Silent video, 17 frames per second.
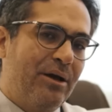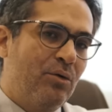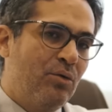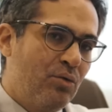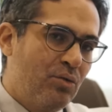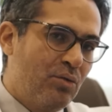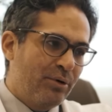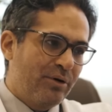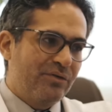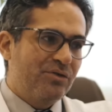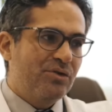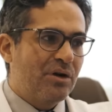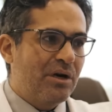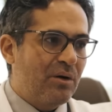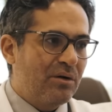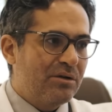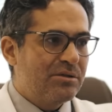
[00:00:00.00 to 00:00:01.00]
Aí é um
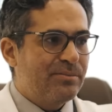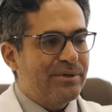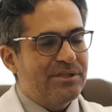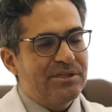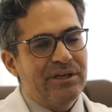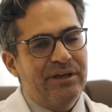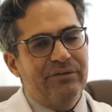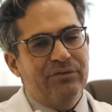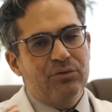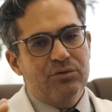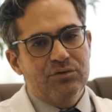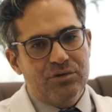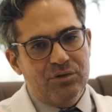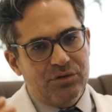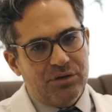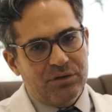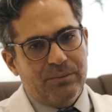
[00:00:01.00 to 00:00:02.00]
profissional
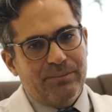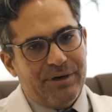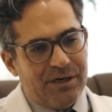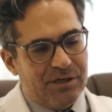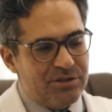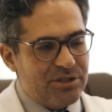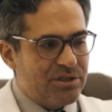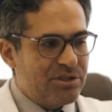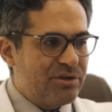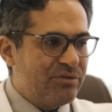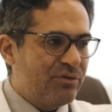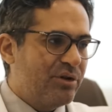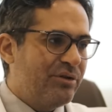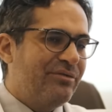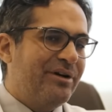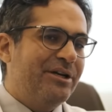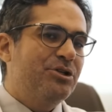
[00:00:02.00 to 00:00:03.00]
específico, cirurgião do aparelho digestivo
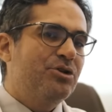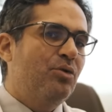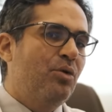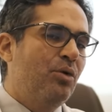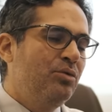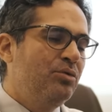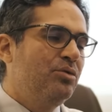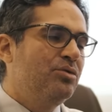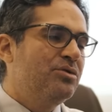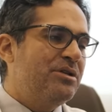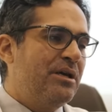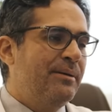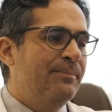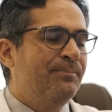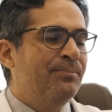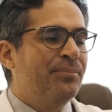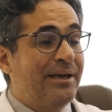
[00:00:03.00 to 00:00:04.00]
que vai te
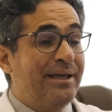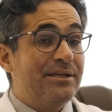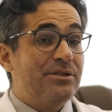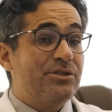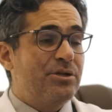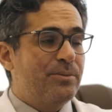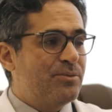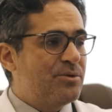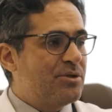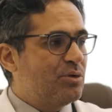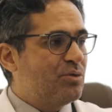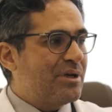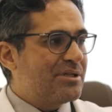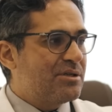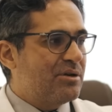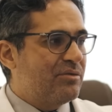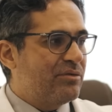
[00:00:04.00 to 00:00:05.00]
conduzir nesse tipo de
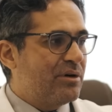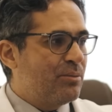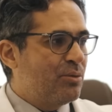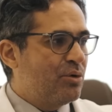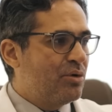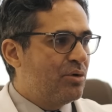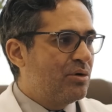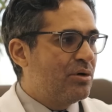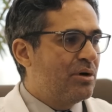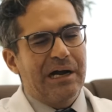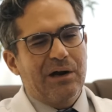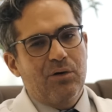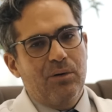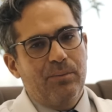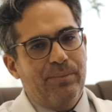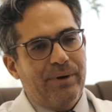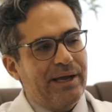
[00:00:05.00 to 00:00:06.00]
situação. Vamos
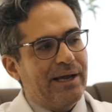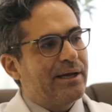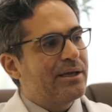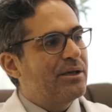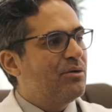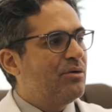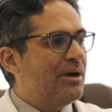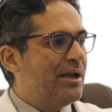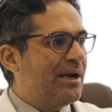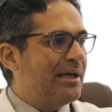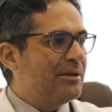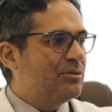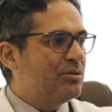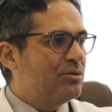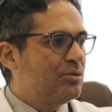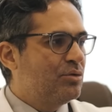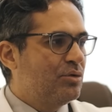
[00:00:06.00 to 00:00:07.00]
acompanhar aqui o
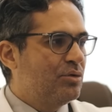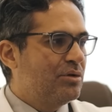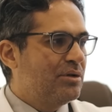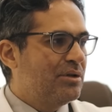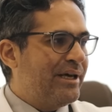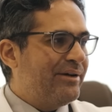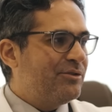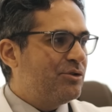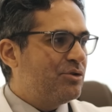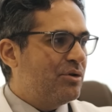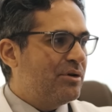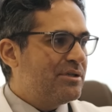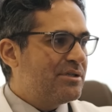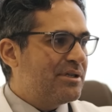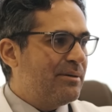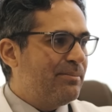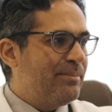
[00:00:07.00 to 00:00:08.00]
relato do David
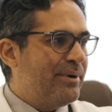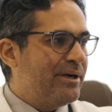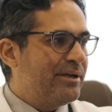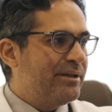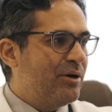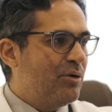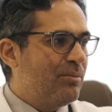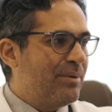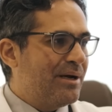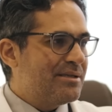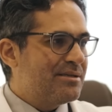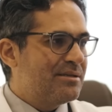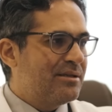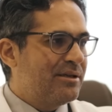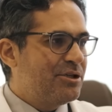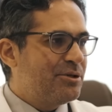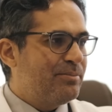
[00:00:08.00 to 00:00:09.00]
Jones que perdeu
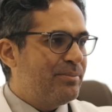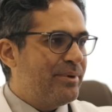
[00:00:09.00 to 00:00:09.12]
bastante